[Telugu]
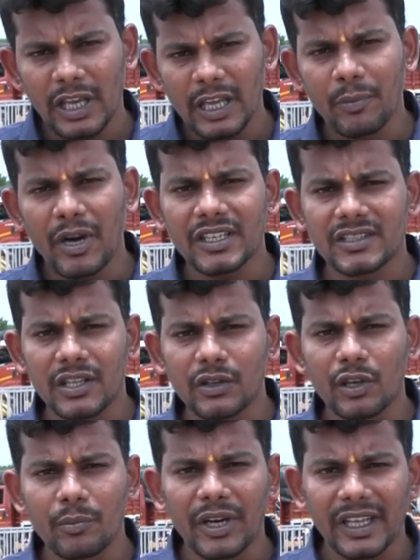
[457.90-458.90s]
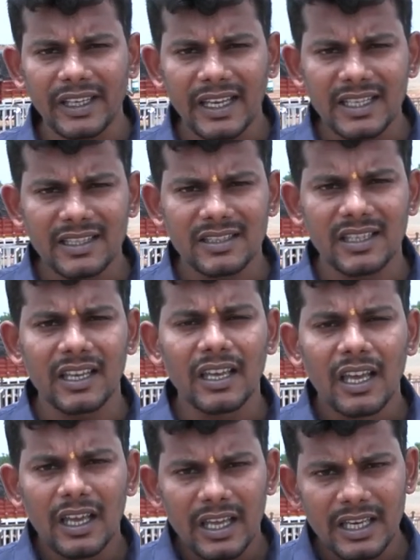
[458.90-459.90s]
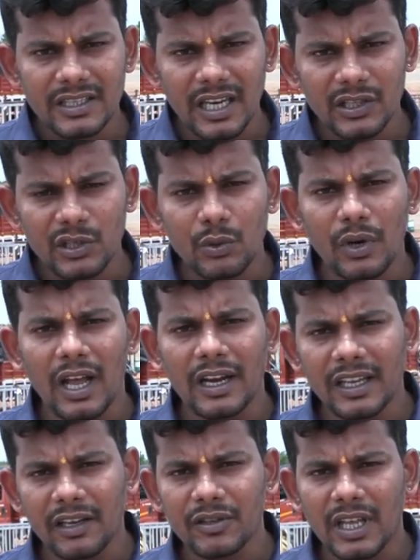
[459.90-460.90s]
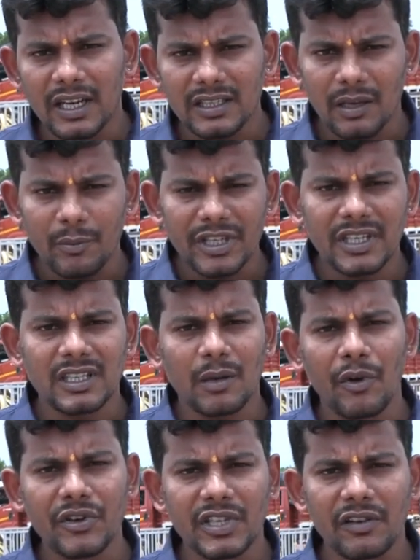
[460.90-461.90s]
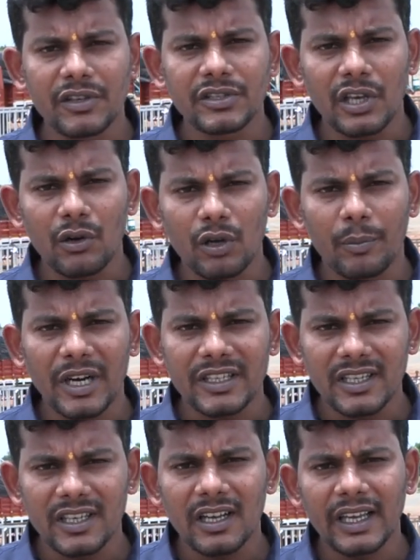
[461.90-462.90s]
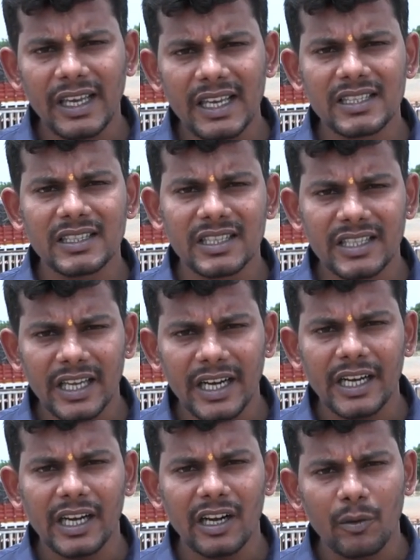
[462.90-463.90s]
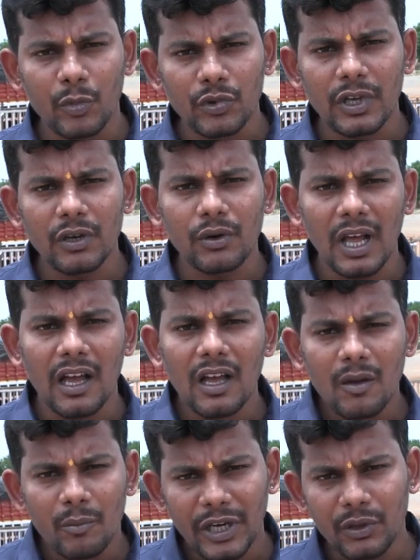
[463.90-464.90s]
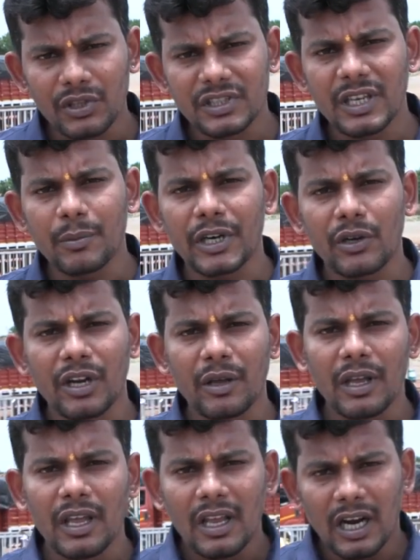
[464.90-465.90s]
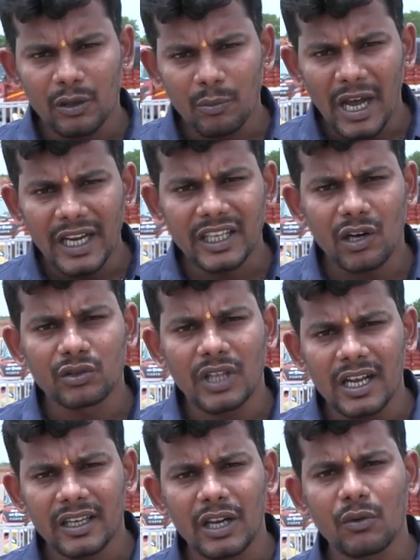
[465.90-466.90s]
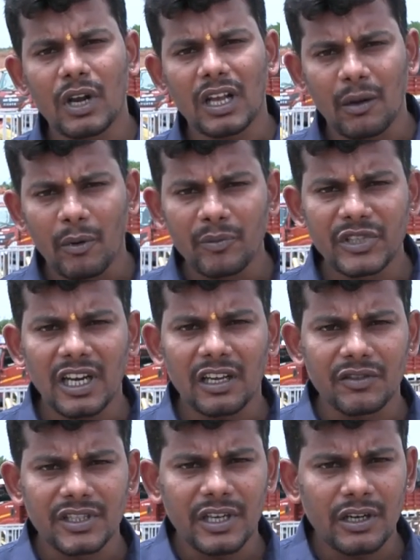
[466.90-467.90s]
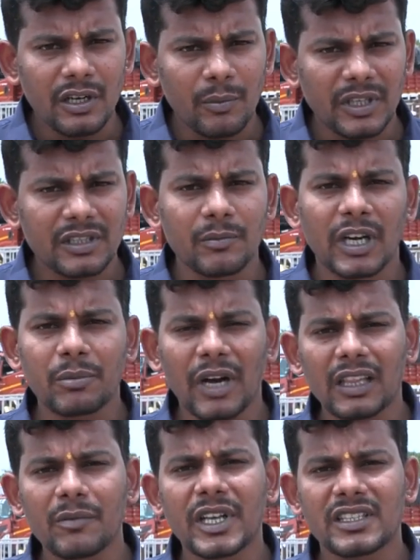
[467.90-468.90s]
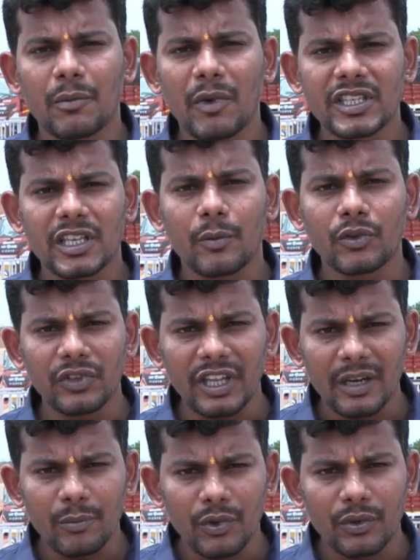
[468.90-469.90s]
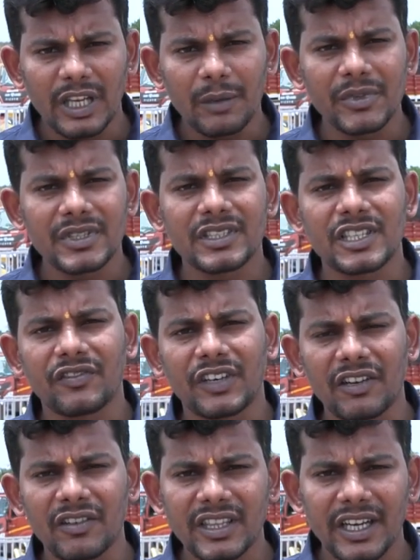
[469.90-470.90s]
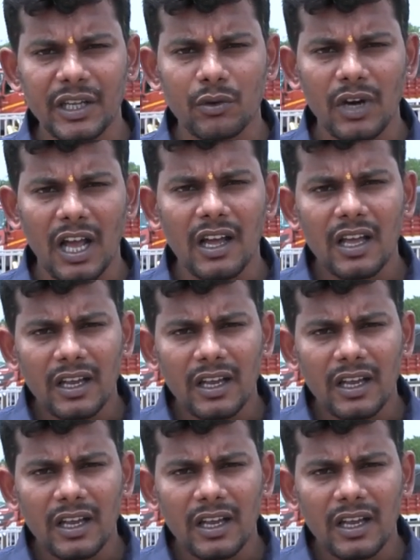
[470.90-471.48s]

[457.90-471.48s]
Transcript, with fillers: ఏర్పాటు చేసేందుకు ఇప్పటికే ఏఐసిసి ఇన్ఛార్జీలు కూడా అనేక విధాలుగా సమీక్ష సమావేశాలు నిర్వహించారు ఒక ప్రత్యేకంగా ఏఐసిసి సెక్రటరీల బృందం కూడా మరి కొద్దిసేపట్లోనే అటు మాణిక్రావు తాకరే కూడా ఖమ్మం జిల్లాకు వచ్చినట్లు ప్రస్తుతం మనకు ప్రాథమిక సమాచారం అవుతుంది రేపు టీపీసీ చీఫ్ రేవంత్ రెడ్డి కూడా